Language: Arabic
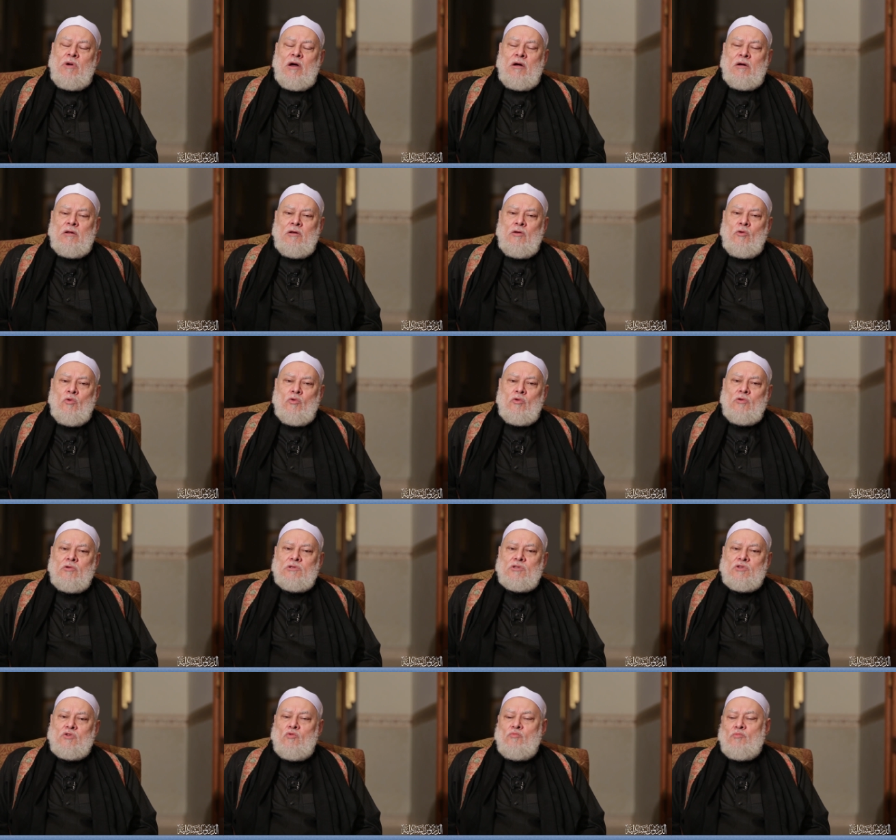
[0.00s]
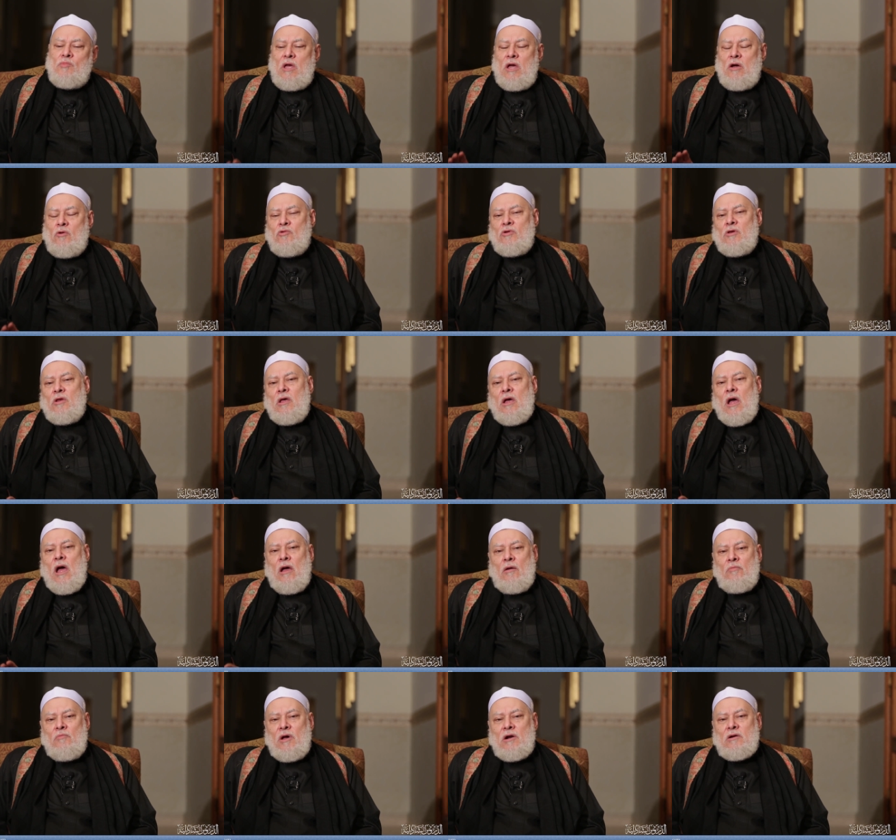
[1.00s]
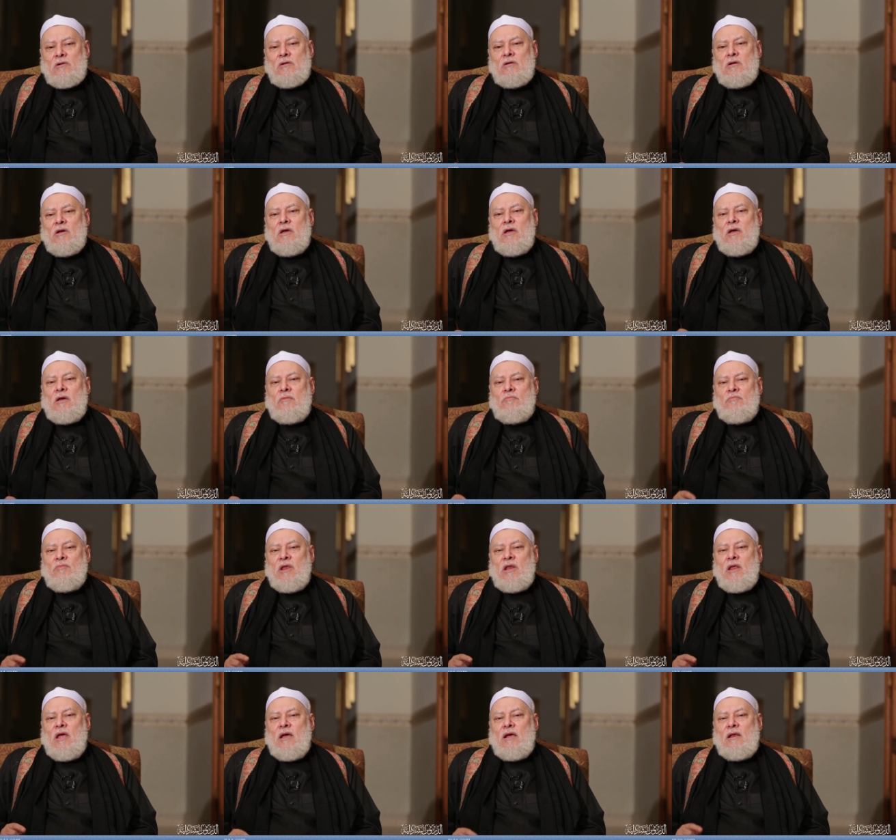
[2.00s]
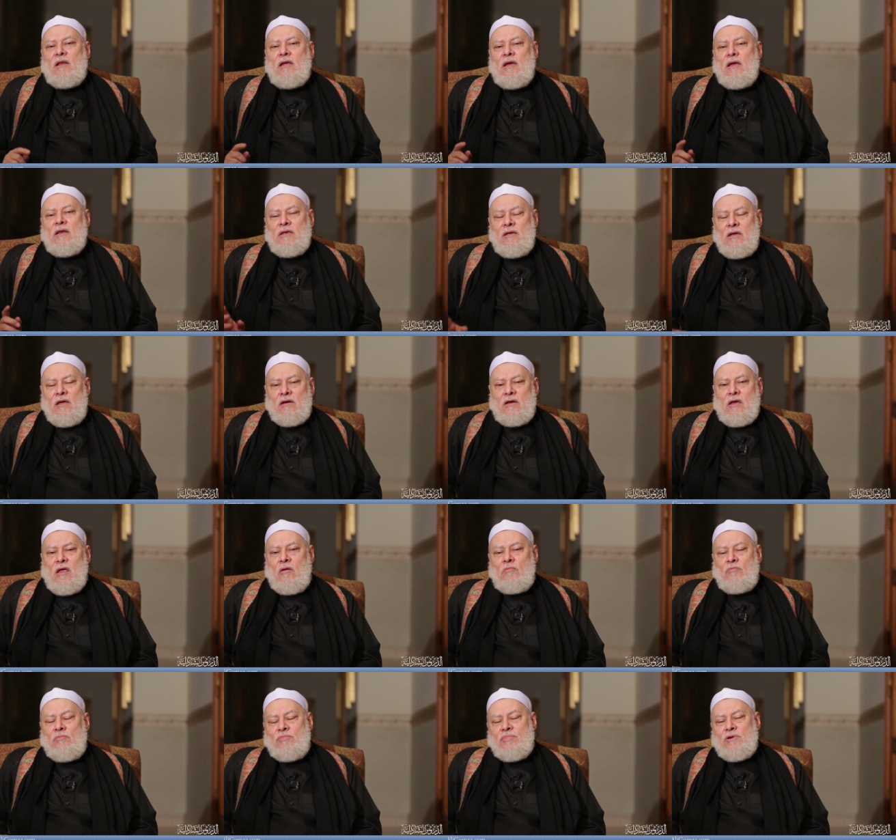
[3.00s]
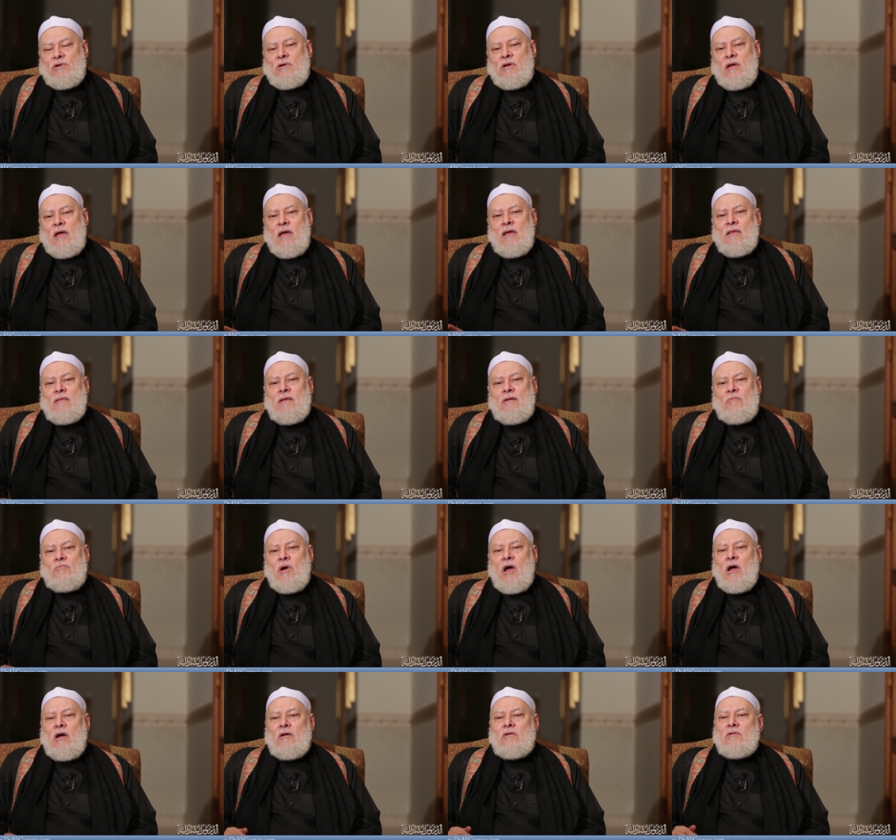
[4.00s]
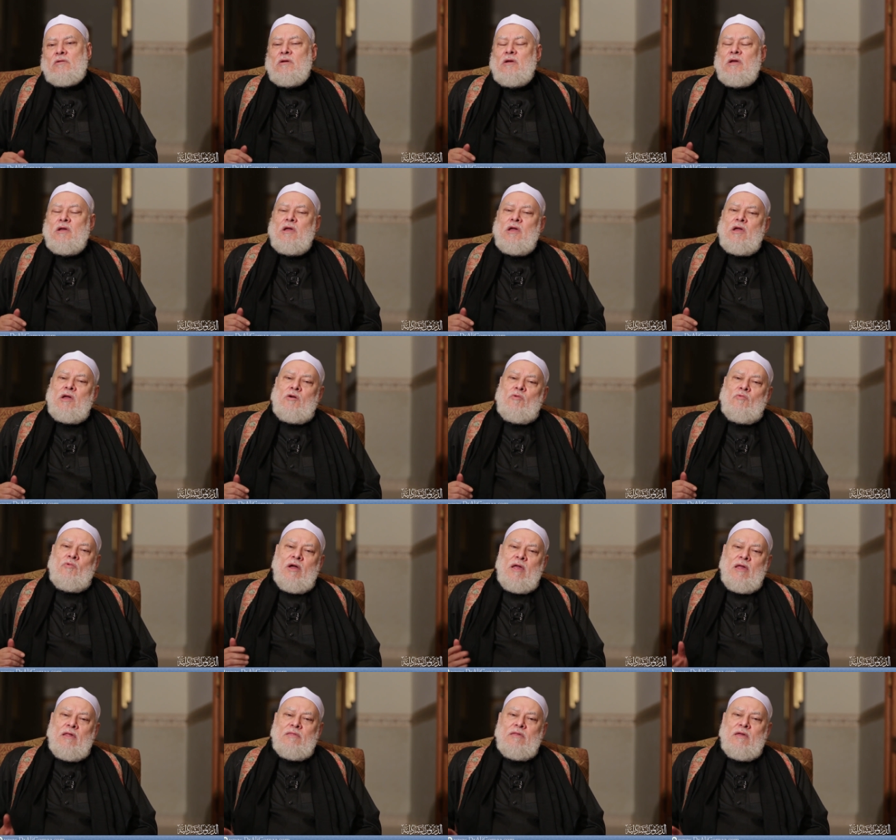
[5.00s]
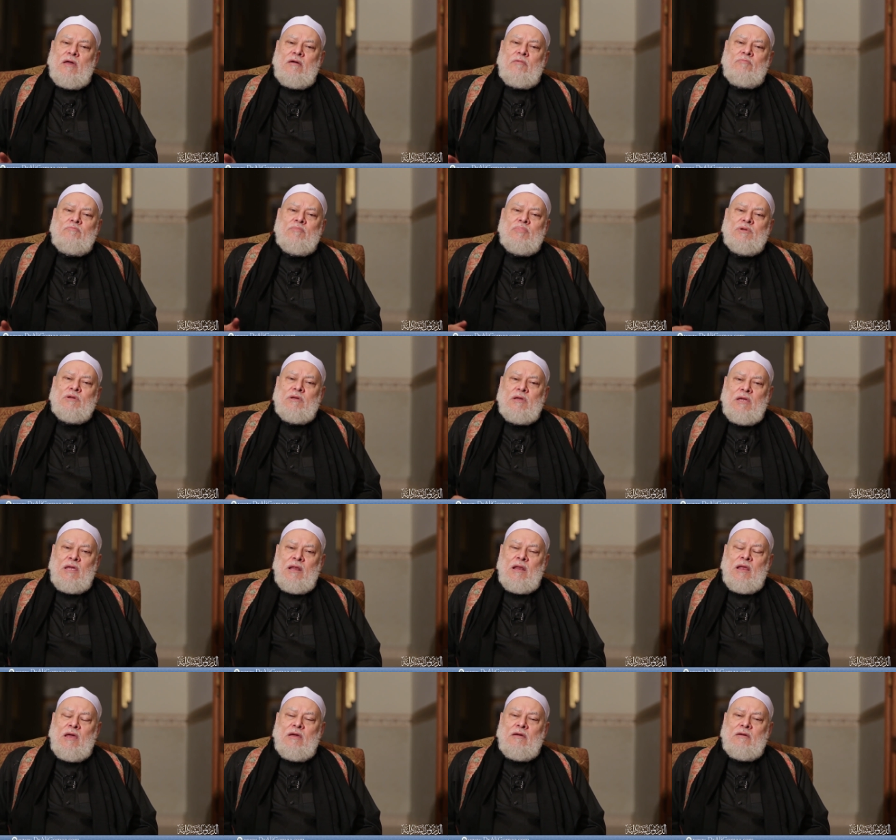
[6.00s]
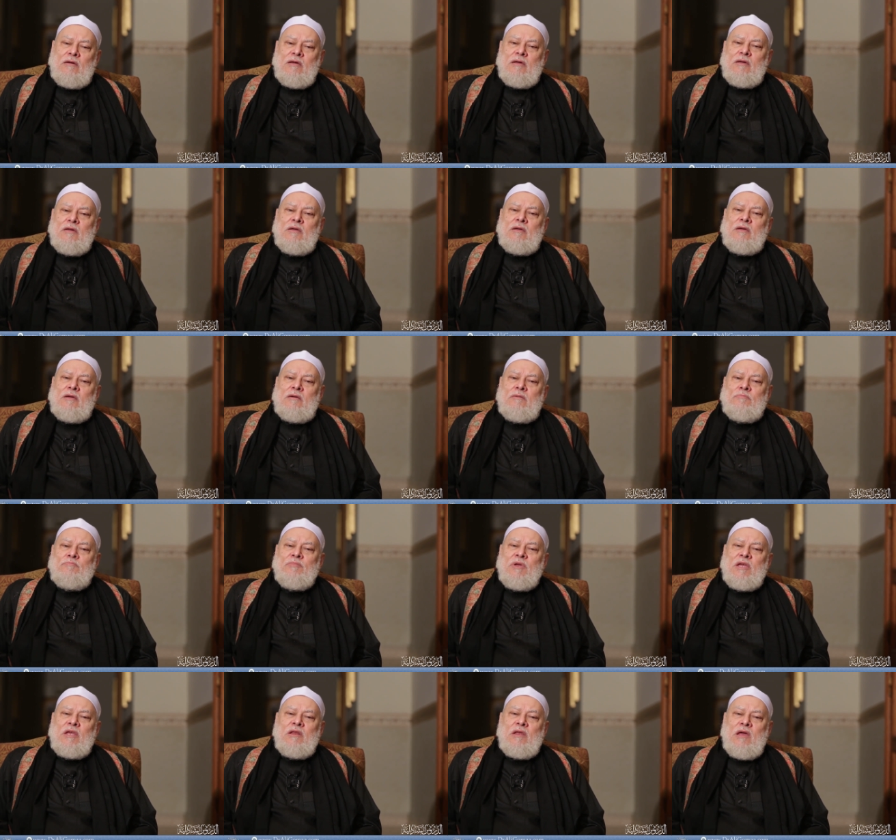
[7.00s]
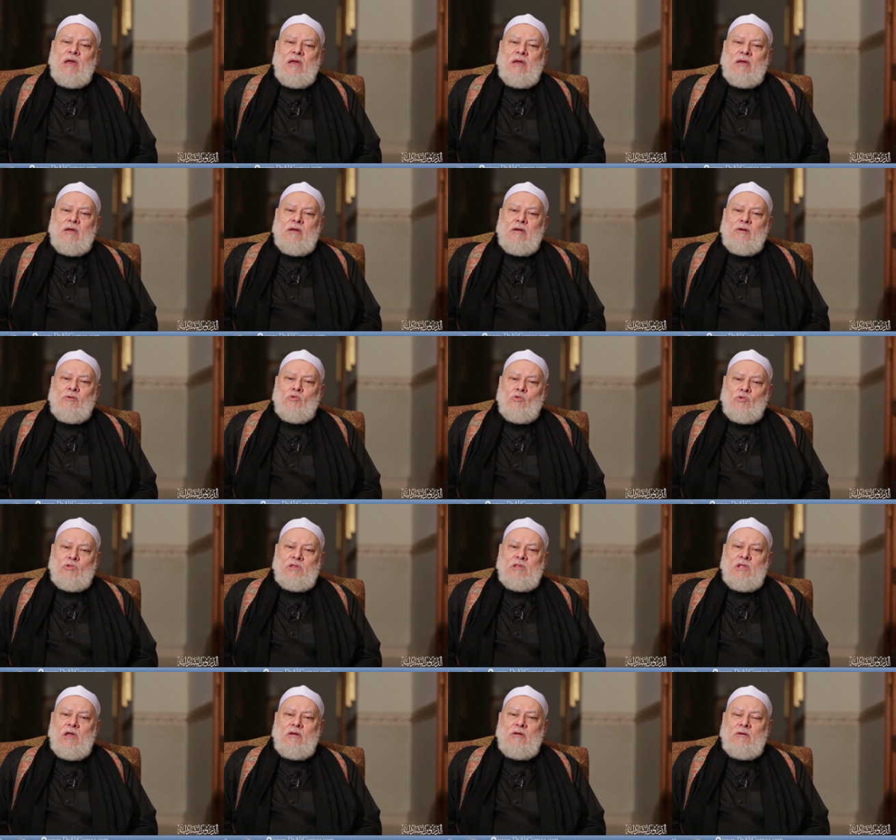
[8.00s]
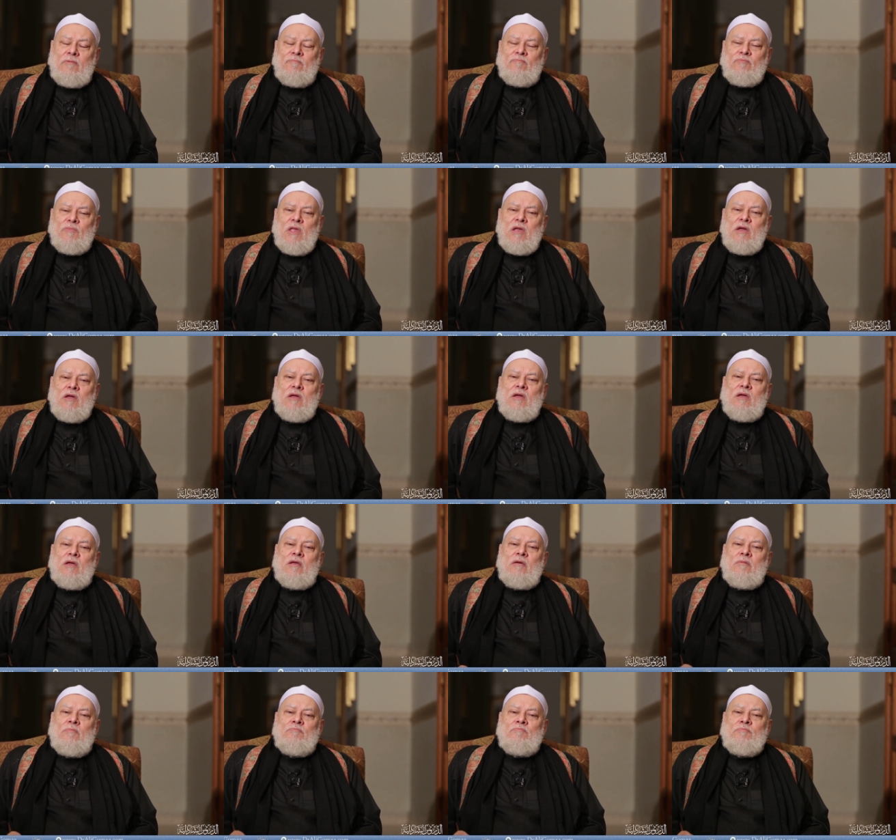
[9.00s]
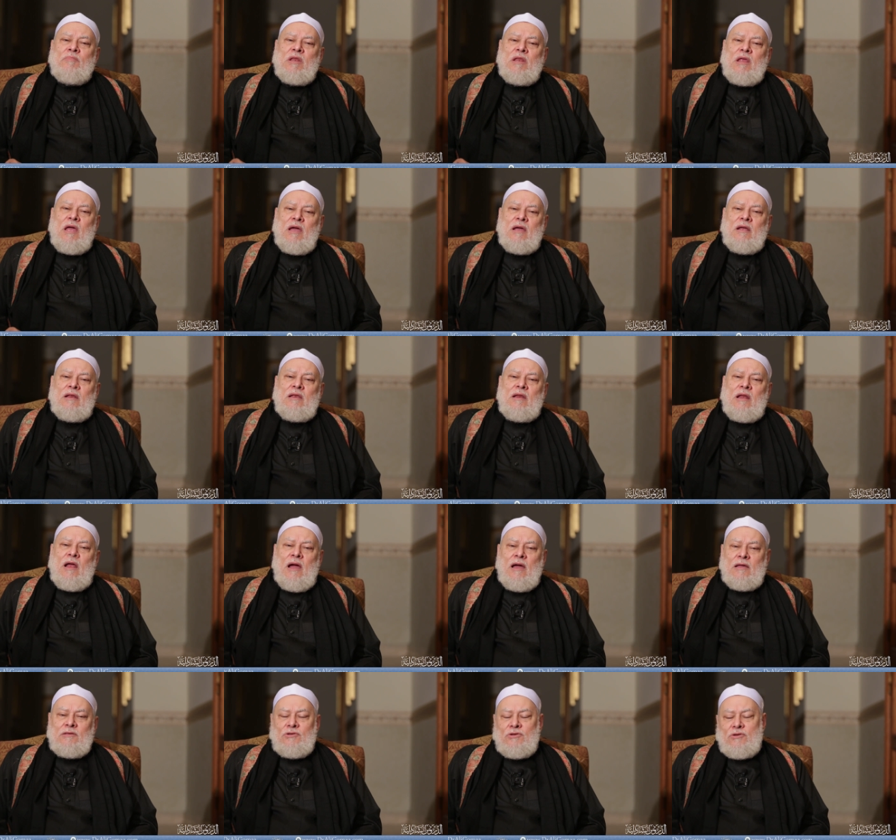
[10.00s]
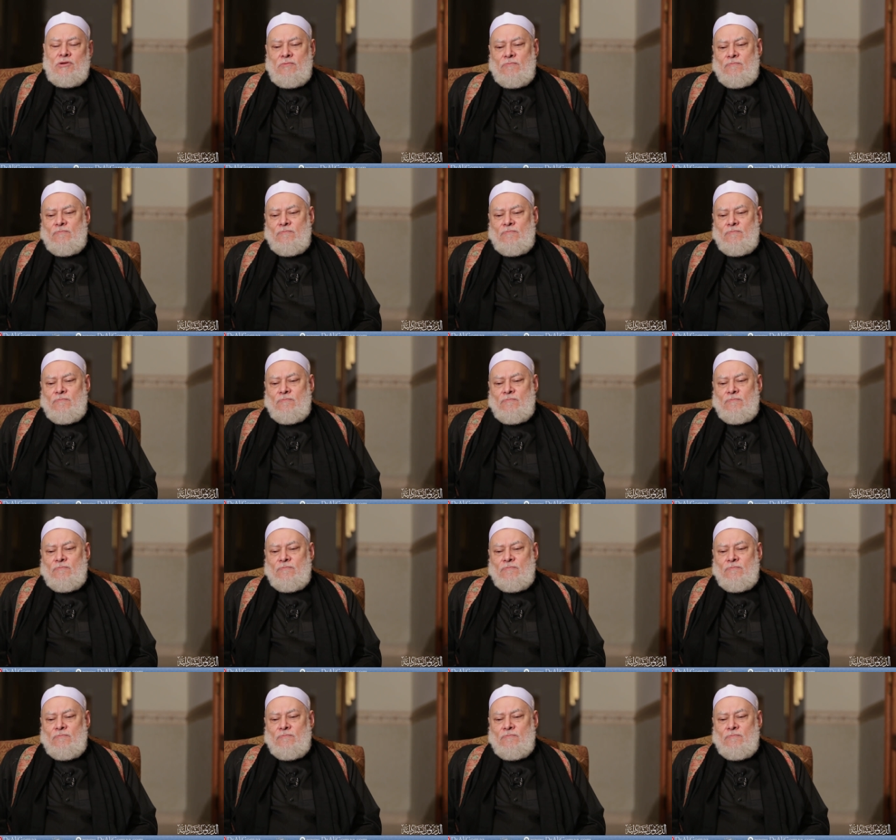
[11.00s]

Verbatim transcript: بحر القلزم أو الأحمر من أجل أن يركب هذا البحر ويذهب إلى ميناء جدة من أجل الحج